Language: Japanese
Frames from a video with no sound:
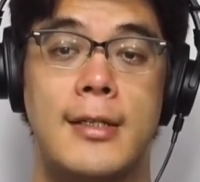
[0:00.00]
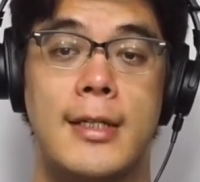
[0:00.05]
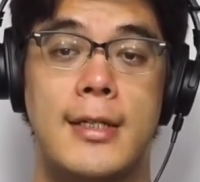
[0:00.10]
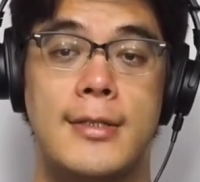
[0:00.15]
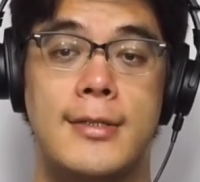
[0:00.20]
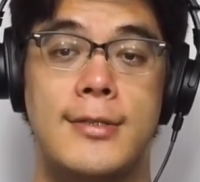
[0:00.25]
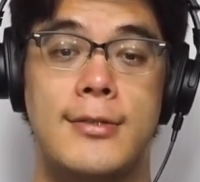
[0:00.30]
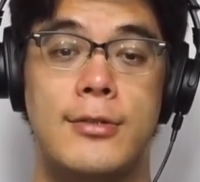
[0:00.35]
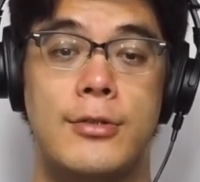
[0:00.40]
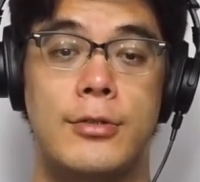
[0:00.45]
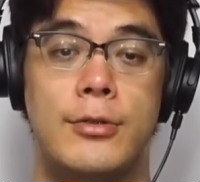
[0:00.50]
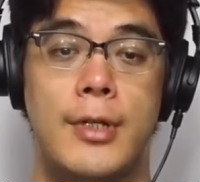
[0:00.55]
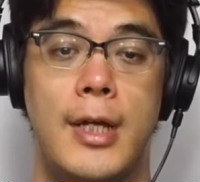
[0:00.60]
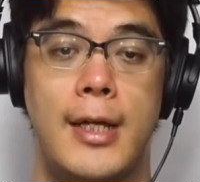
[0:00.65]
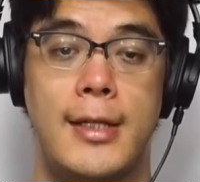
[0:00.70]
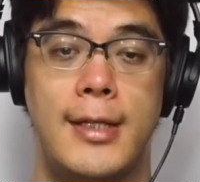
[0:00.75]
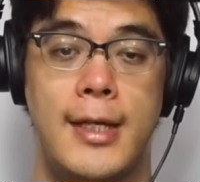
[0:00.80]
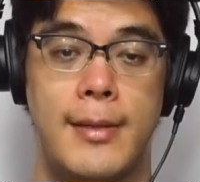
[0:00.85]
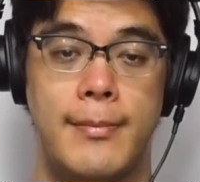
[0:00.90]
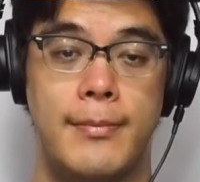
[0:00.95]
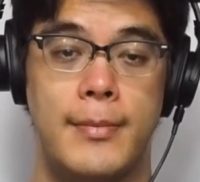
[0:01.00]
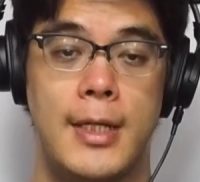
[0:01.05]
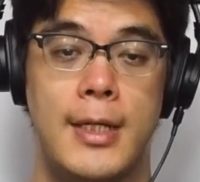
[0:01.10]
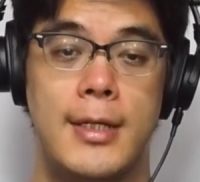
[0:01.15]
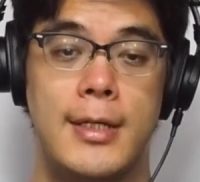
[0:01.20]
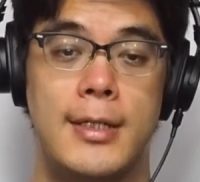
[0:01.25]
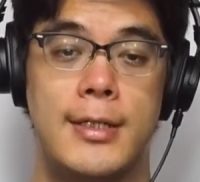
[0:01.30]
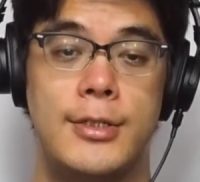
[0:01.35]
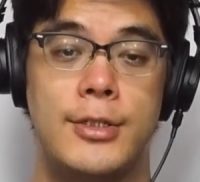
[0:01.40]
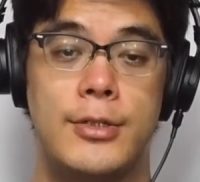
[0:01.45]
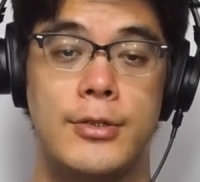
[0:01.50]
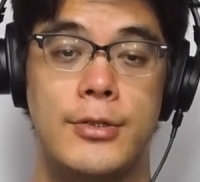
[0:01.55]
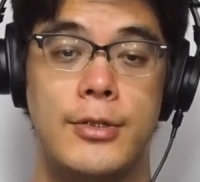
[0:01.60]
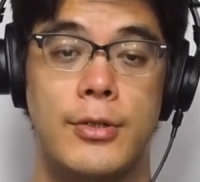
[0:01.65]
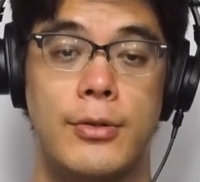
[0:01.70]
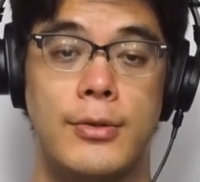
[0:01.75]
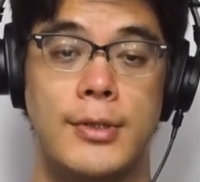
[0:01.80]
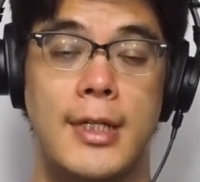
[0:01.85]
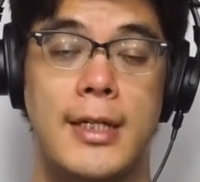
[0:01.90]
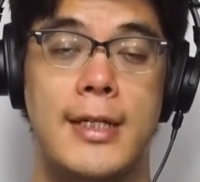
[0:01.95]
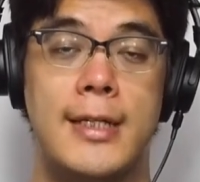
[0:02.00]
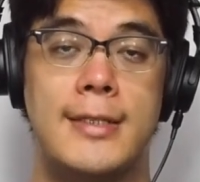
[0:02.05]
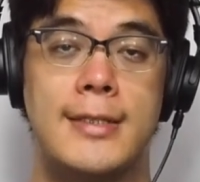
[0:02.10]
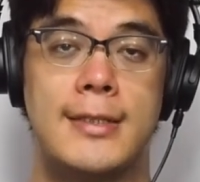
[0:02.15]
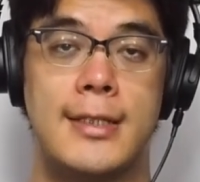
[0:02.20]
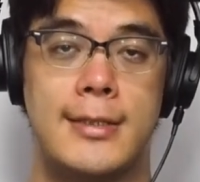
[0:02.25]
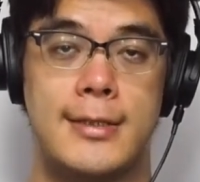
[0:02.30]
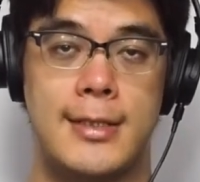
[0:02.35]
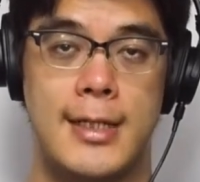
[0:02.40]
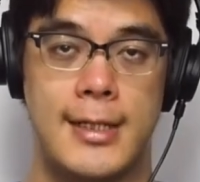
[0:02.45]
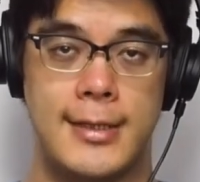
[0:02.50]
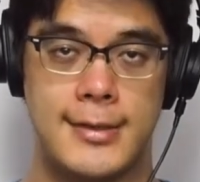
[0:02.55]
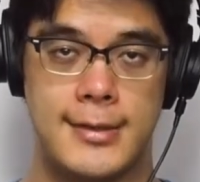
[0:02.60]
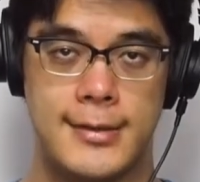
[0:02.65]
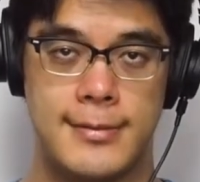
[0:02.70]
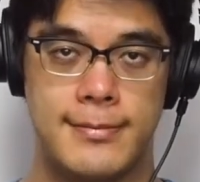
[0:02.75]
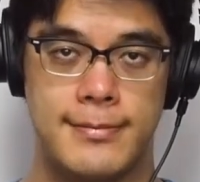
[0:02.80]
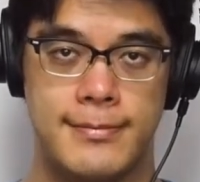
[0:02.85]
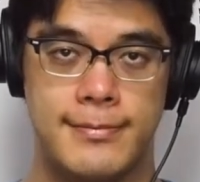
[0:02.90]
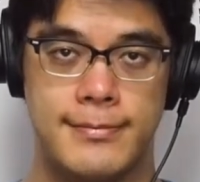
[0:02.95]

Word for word: 見する上で重要な一冊です。